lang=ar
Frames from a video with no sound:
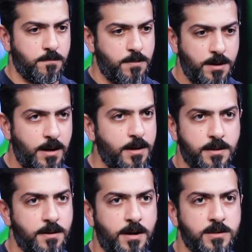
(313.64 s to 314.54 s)
من ناحيه
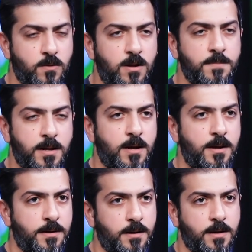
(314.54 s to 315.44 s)
الدراسه والحمد لله
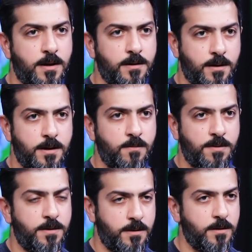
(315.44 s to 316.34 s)
يعني كان كان
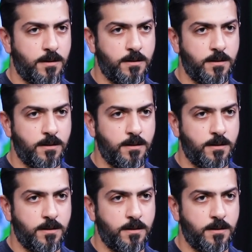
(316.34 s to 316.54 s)
وضعي